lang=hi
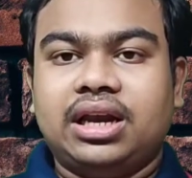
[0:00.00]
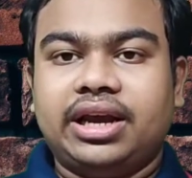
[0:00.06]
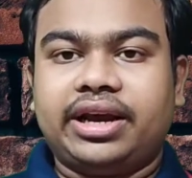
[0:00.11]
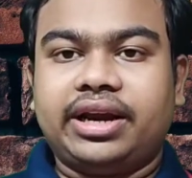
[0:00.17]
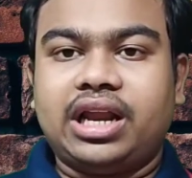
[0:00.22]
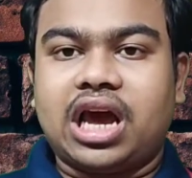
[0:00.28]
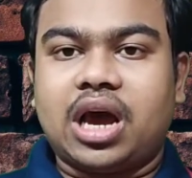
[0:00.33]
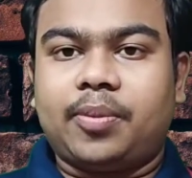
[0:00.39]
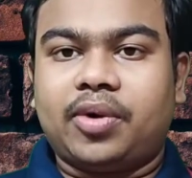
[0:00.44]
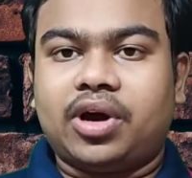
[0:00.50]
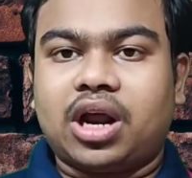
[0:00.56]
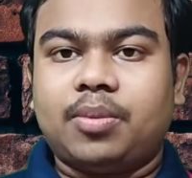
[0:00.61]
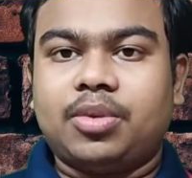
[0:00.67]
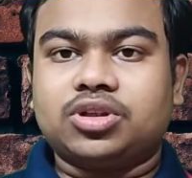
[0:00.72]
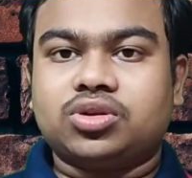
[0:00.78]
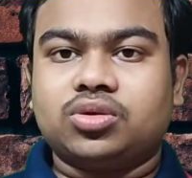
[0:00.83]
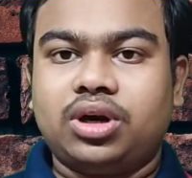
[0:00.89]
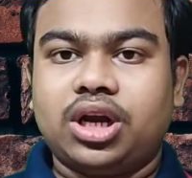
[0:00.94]
लेकिन यहाँ पर
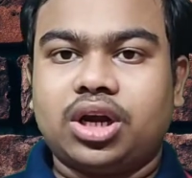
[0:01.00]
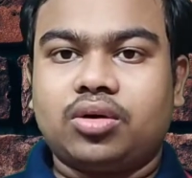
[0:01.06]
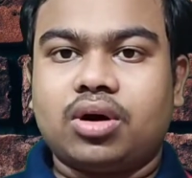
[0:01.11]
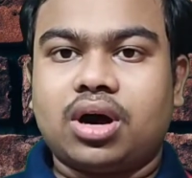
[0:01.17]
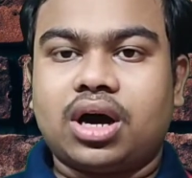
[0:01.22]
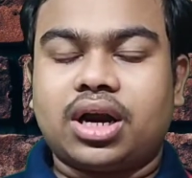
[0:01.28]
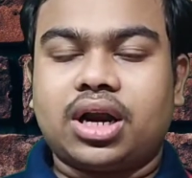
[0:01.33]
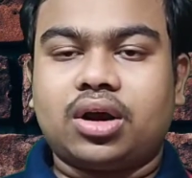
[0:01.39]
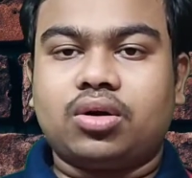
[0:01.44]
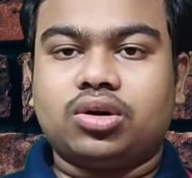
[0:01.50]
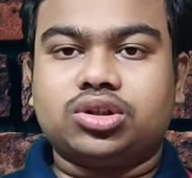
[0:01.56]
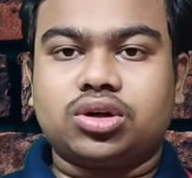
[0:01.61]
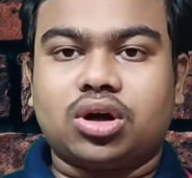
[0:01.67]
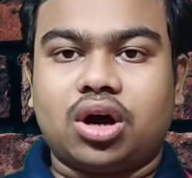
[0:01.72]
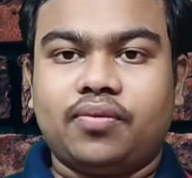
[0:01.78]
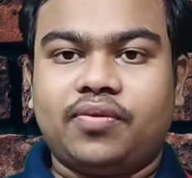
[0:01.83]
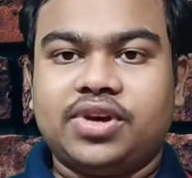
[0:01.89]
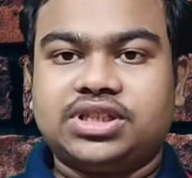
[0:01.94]
अभी सुनने को आ रहा है
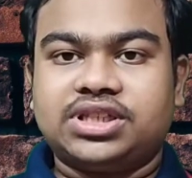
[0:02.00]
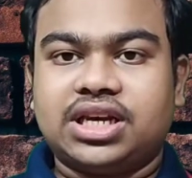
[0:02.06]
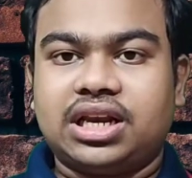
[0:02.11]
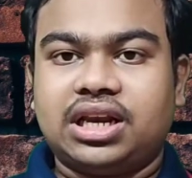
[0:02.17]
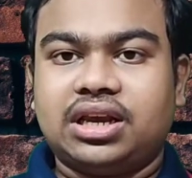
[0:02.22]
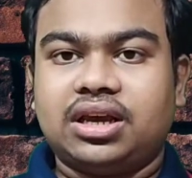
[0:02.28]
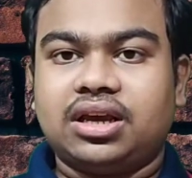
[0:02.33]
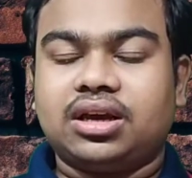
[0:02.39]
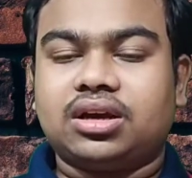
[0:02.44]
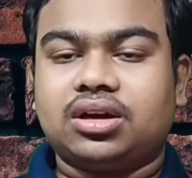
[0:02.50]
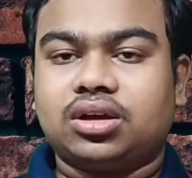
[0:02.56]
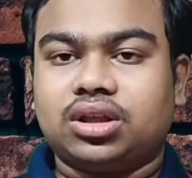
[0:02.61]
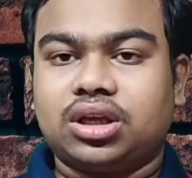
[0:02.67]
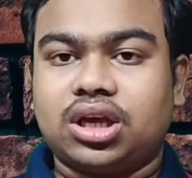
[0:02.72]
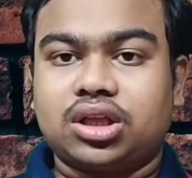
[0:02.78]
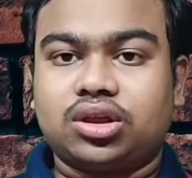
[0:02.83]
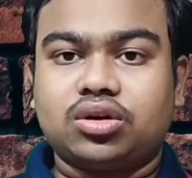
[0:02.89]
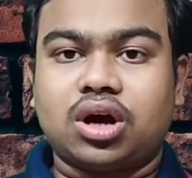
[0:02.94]
कुछ
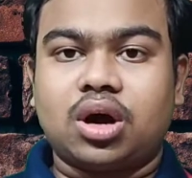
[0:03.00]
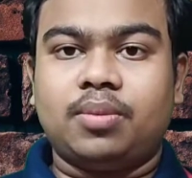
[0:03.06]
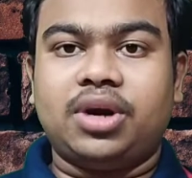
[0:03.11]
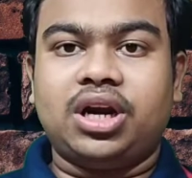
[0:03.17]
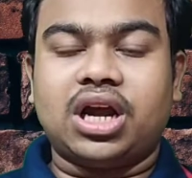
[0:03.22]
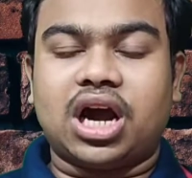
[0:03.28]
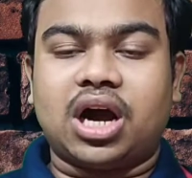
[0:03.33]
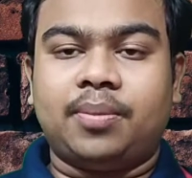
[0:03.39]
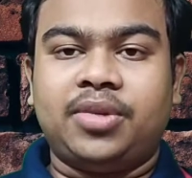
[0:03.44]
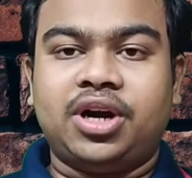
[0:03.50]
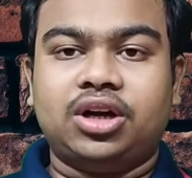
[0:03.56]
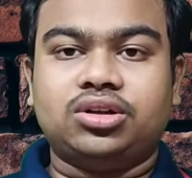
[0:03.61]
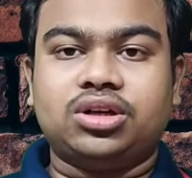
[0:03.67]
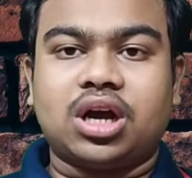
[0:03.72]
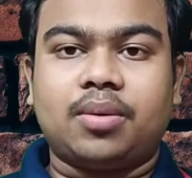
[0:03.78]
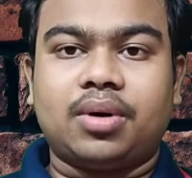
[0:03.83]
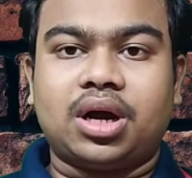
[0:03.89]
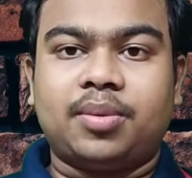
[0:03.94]
ऑफिशियली तो
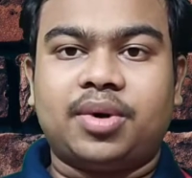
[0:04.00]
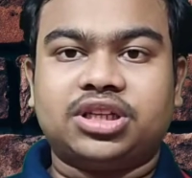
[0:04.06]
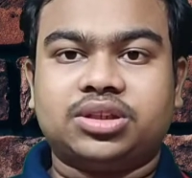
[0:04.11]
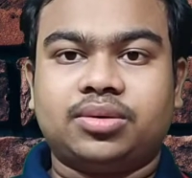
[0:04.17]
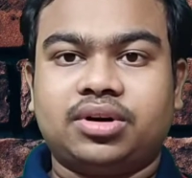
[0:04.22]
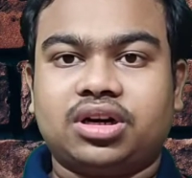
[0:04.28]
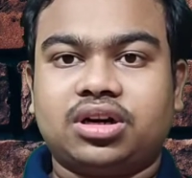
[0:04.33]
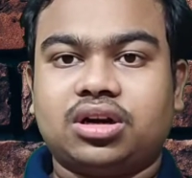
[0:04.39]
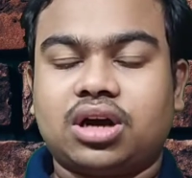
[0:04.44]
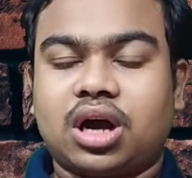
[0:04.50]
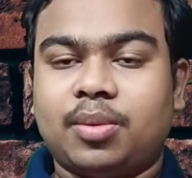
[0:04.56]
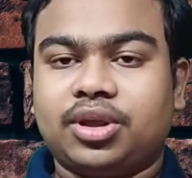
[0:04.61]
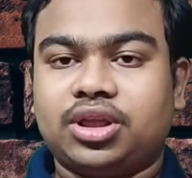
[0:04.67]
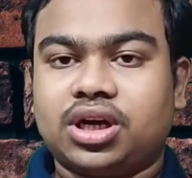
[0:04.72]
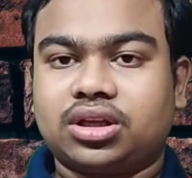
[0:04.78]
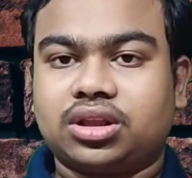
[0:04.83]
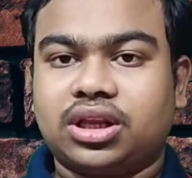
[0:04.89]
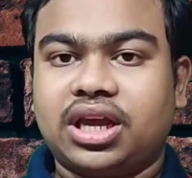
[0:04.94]
अपडेट जो हमारे सामने
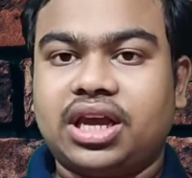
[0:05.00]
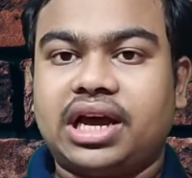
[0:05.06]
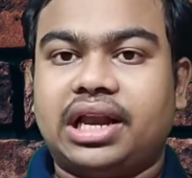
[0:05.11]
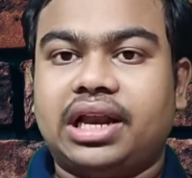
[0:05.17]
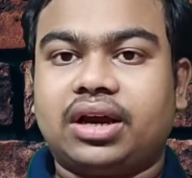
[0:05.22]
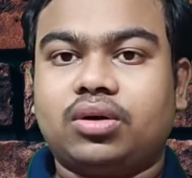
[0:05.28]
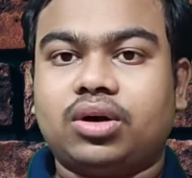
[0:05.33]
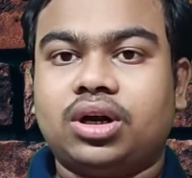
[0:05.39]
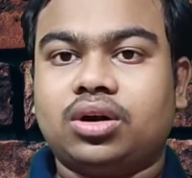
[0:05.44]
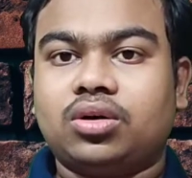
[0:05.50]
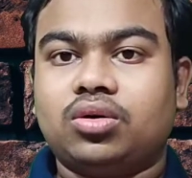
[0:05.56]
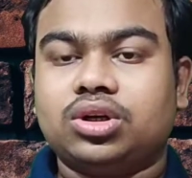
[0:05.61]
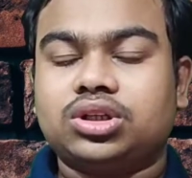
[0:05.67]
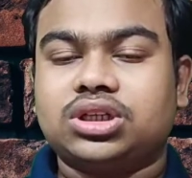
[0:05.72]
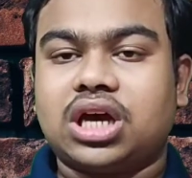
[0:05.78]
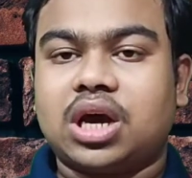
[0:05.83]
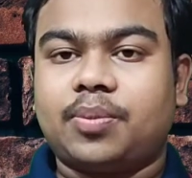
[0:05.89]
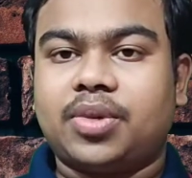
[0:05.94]
अभी तक नहीं आया लेकिन
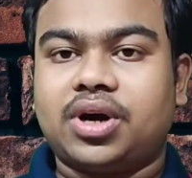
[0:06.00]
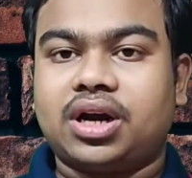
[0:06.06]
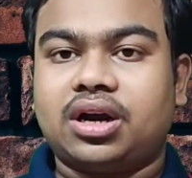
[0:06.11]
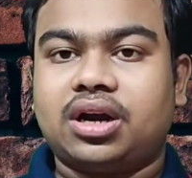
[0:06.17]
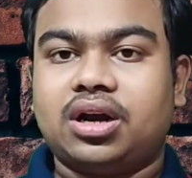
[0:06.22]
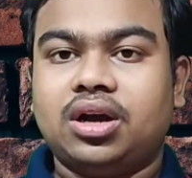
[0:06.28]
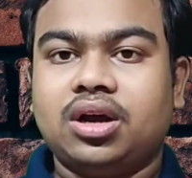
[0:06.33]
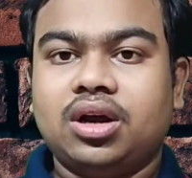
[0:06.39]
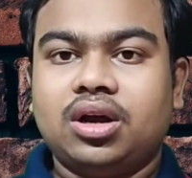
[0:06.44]
कुछ यहाँ पर